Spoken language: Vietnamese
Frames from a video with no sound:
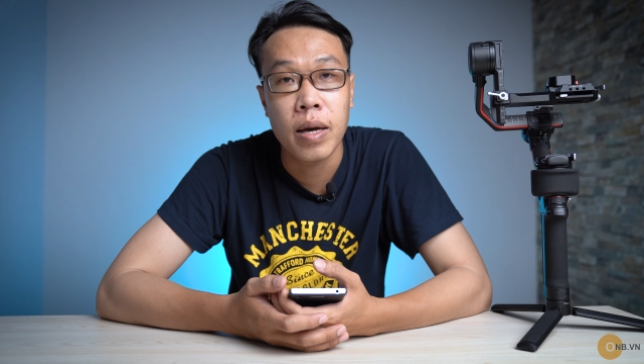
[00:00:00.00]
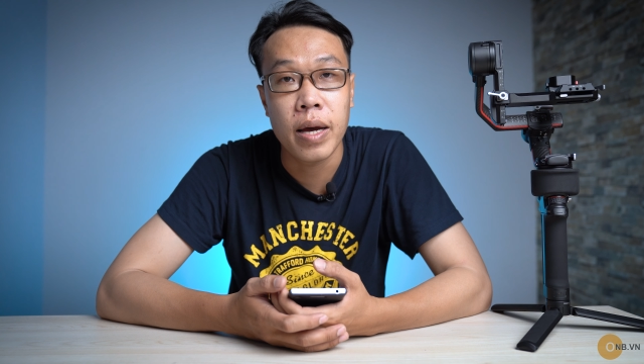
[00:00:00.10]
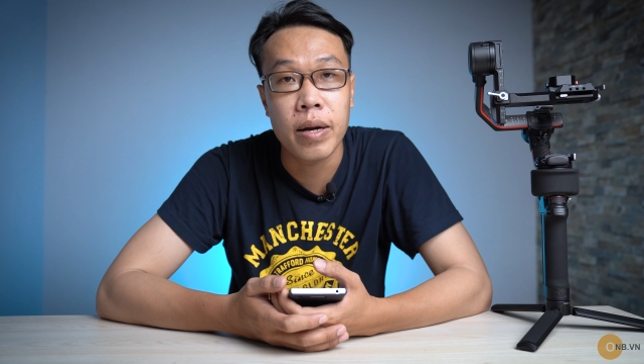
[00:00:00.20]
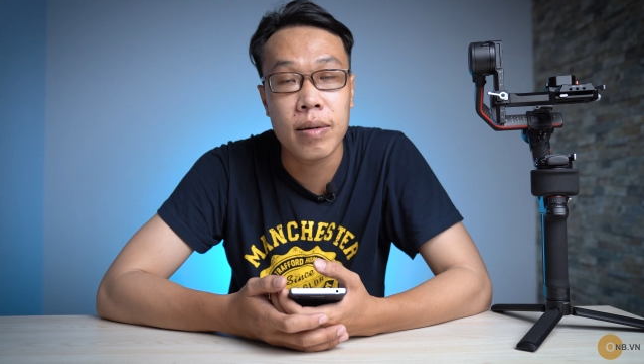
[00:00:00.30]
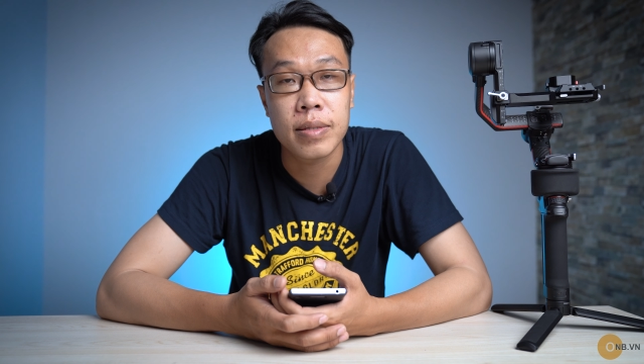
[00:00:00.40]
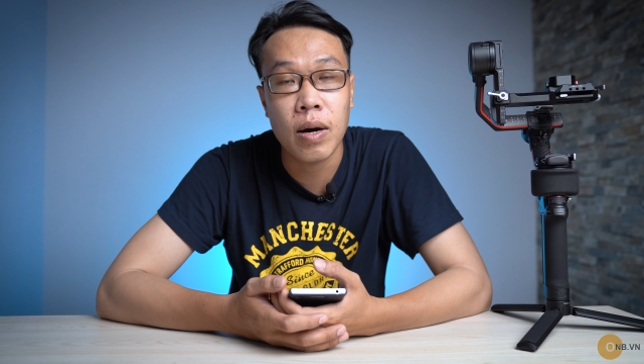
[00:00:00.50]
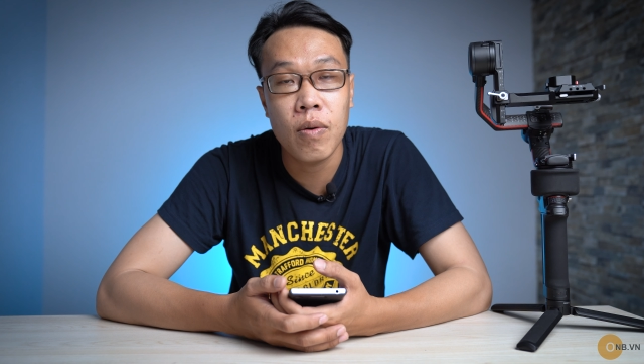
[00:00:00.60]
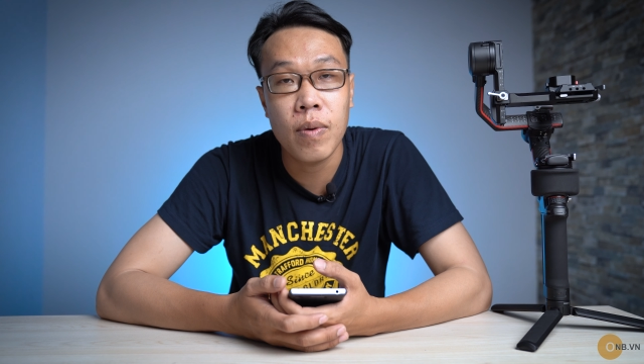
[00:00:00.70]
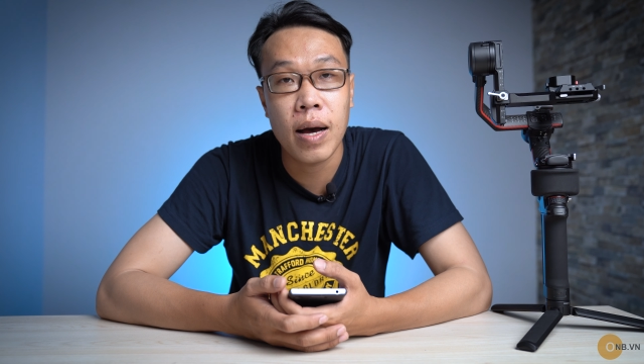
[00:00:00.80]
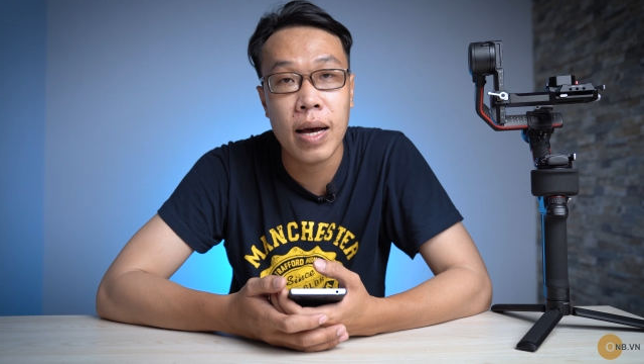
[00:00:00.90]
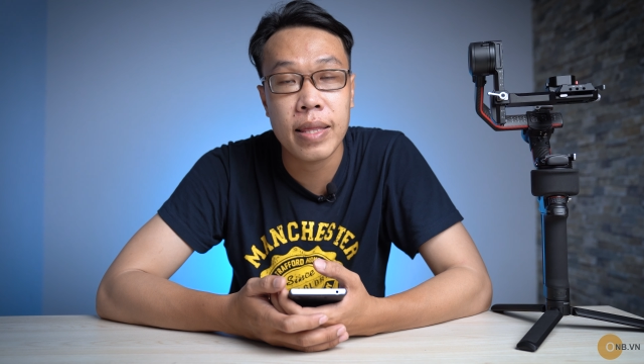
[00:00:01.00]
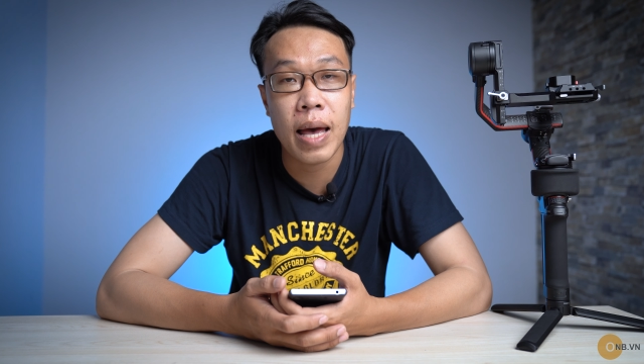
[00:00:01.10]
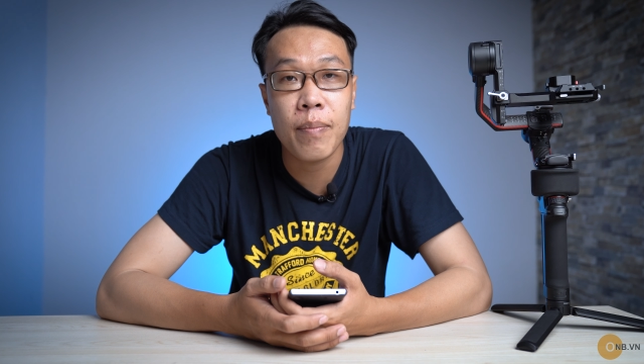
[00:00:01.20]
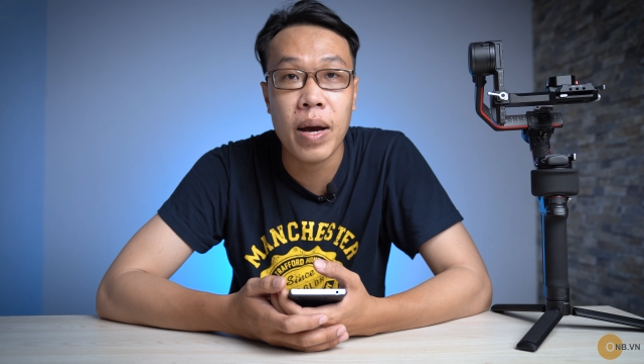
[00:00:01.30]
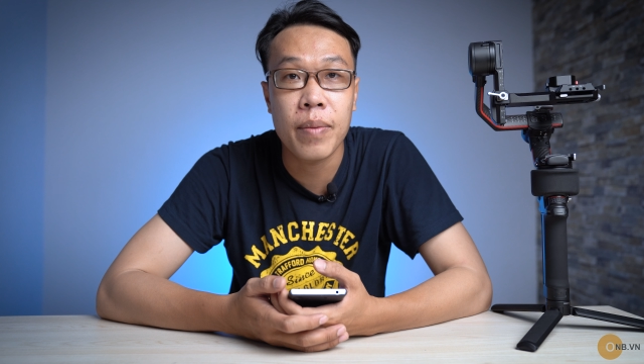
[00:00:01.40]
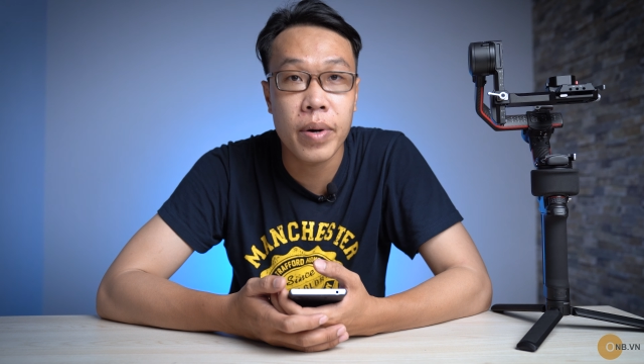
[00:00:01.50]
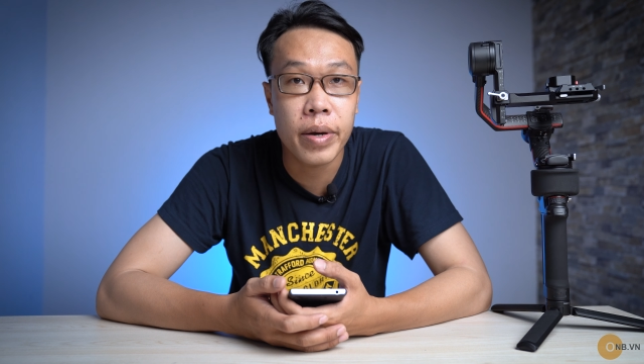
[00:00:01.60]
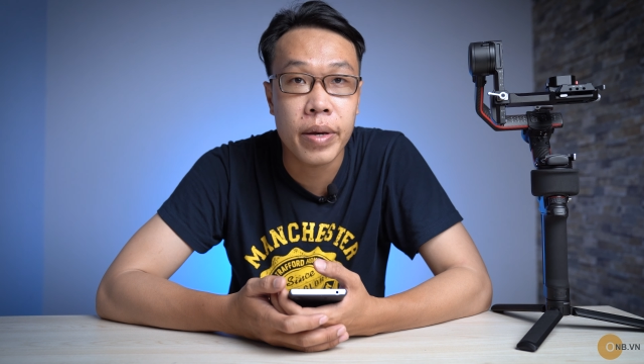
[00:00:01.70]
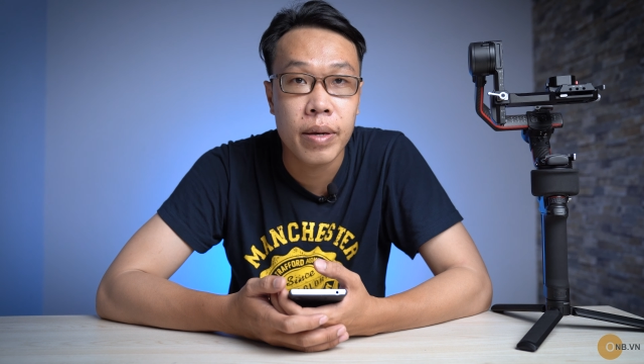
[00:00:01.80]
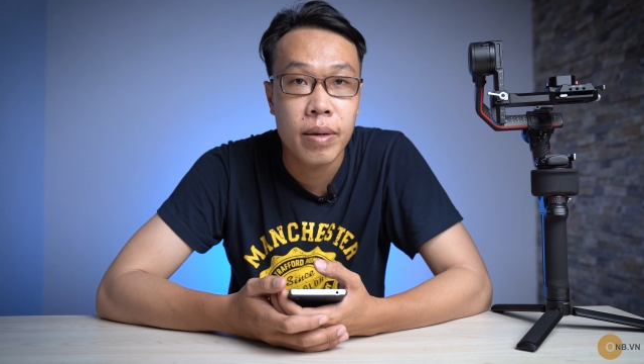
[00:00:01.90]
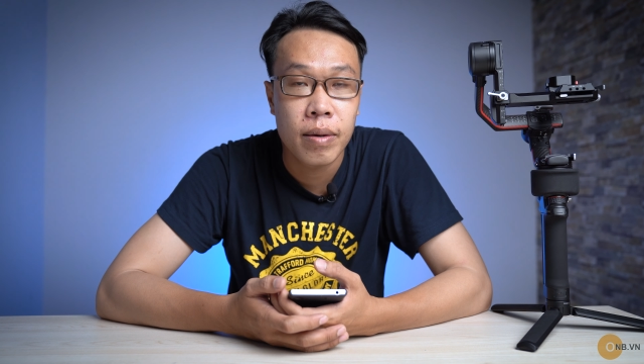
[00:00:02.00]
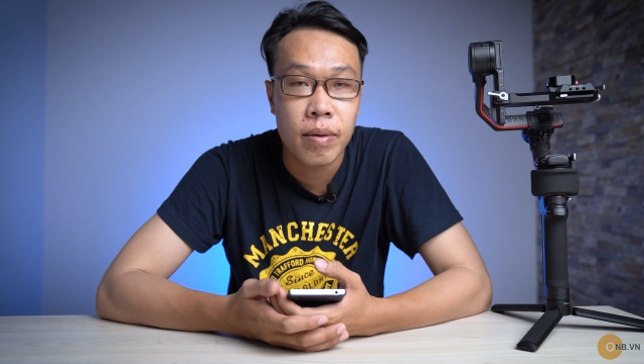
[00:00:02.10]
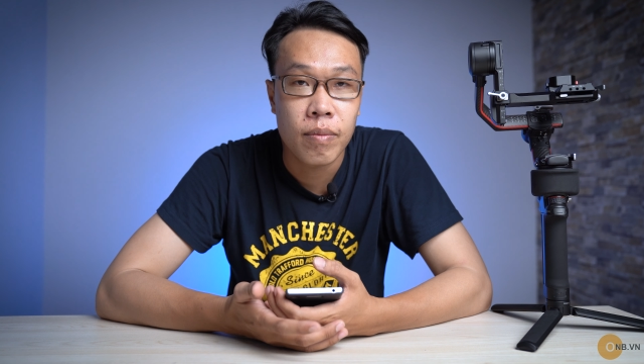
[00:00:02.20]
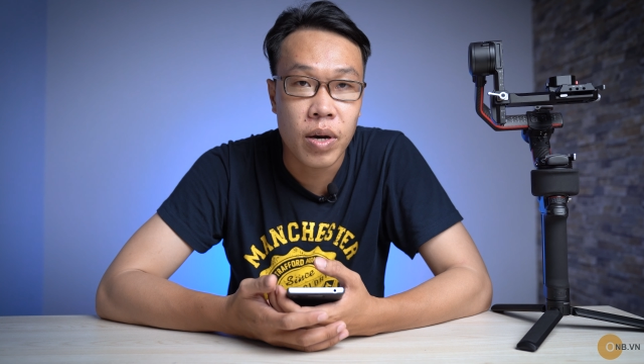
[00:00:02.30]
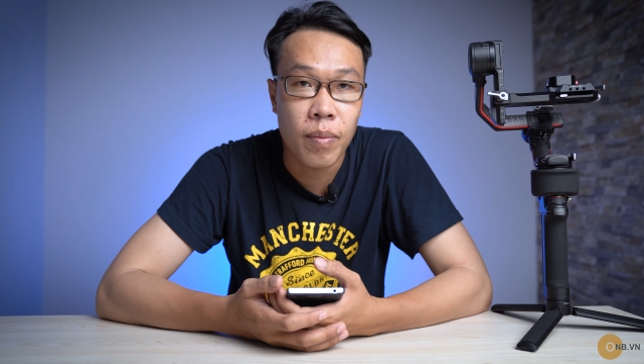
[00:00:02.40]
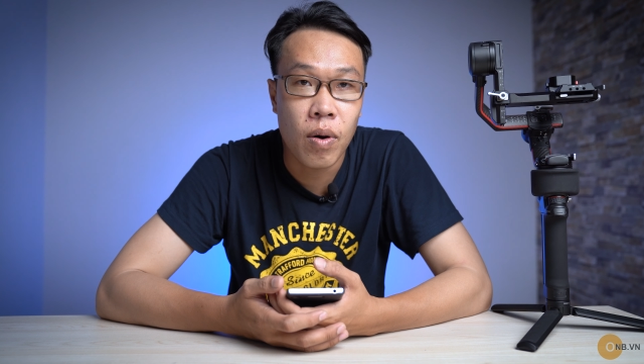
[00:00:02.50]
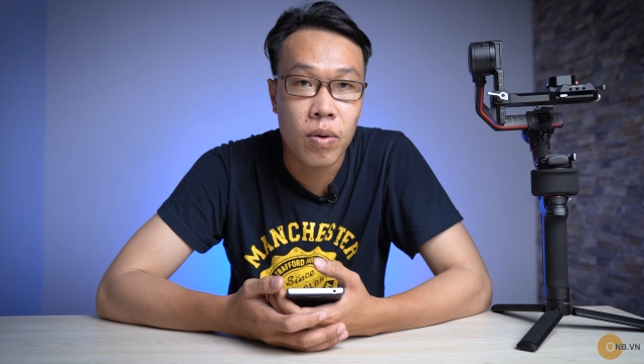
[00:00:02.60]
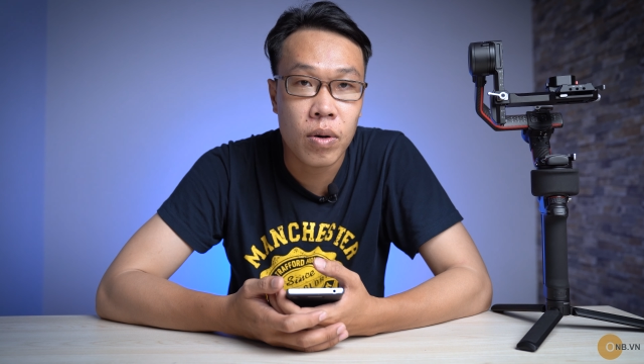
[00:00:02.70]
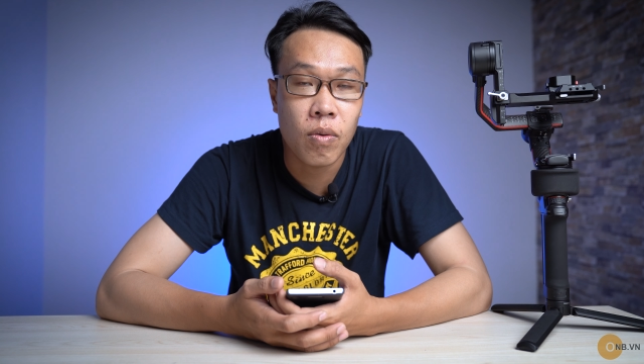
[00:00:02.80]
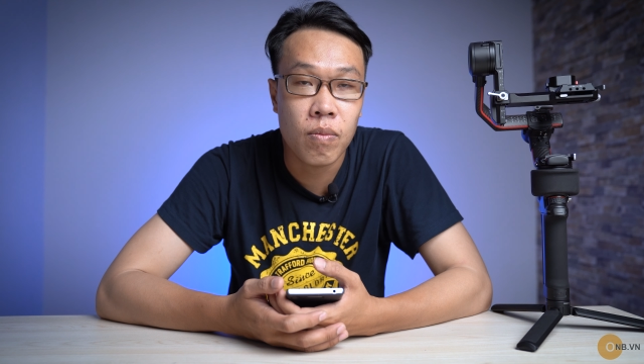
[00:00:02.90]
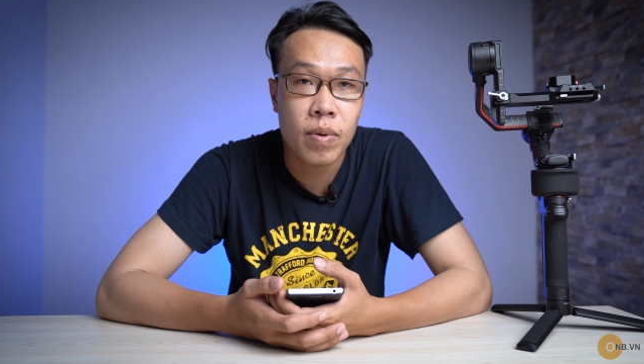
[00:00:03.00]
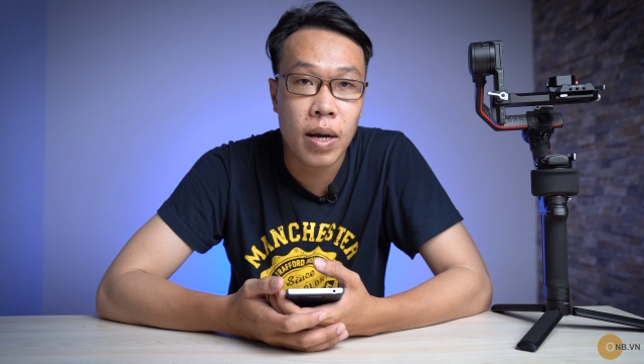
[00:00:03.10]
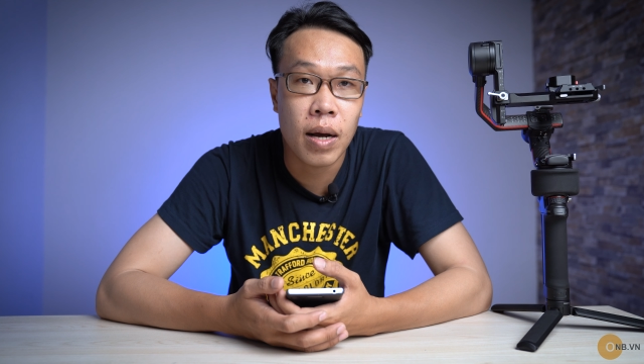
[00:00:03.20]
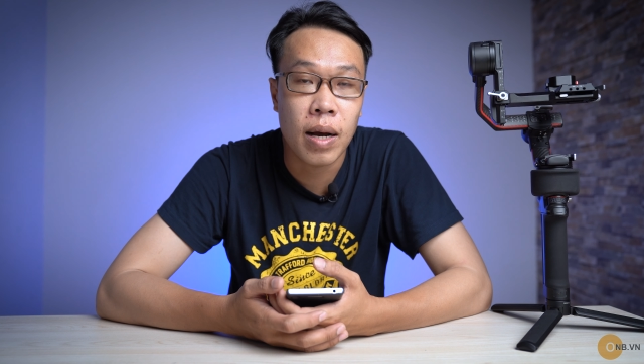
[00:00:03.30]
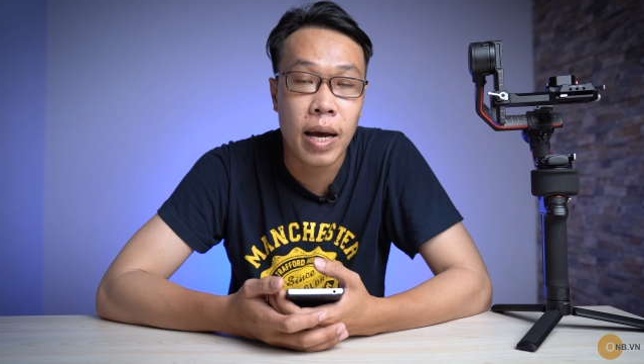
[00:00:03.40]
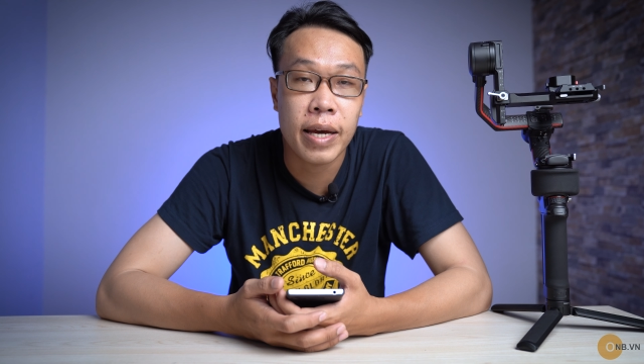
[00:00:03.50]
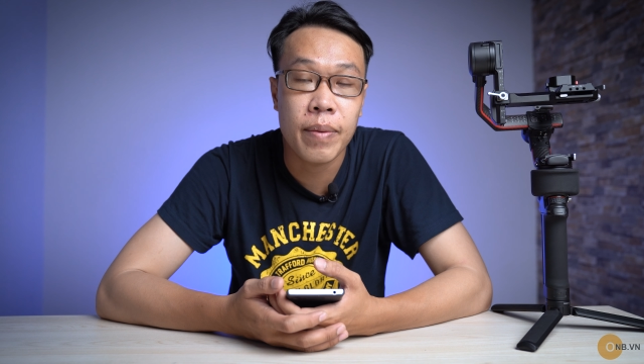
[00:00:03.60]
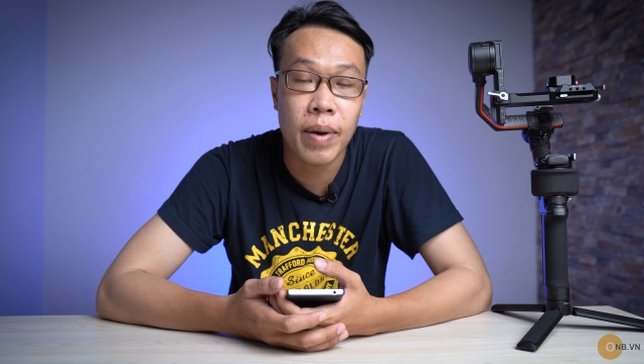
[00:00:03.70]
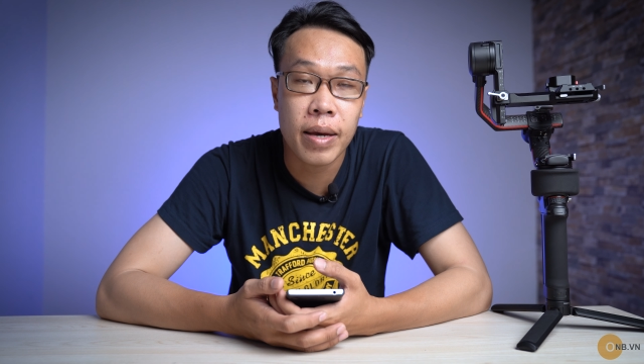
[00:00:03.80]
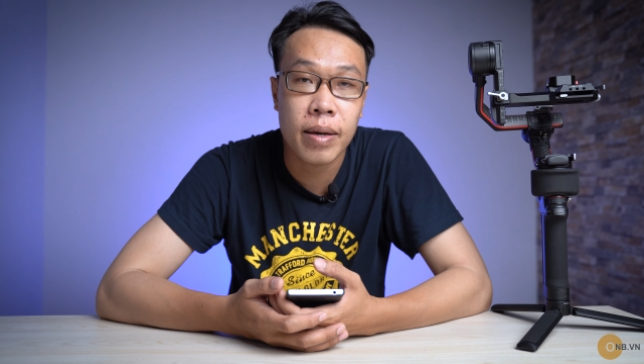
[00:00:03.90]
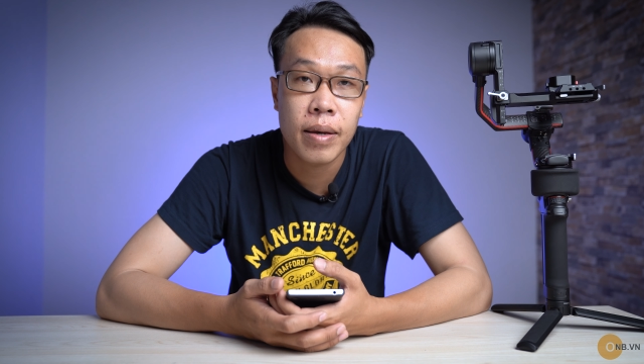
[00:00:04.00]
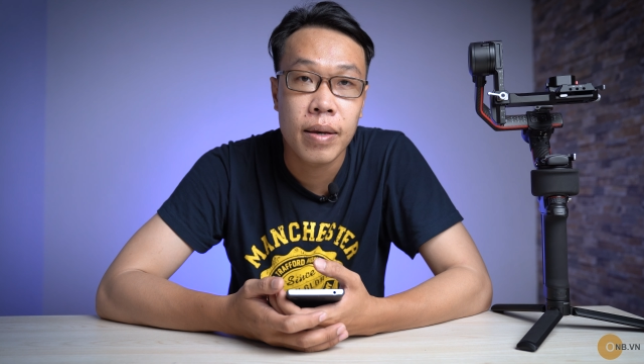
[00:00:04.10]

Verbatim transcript: R6 và 2870 combo, nó cũng gần 2 kg mấy,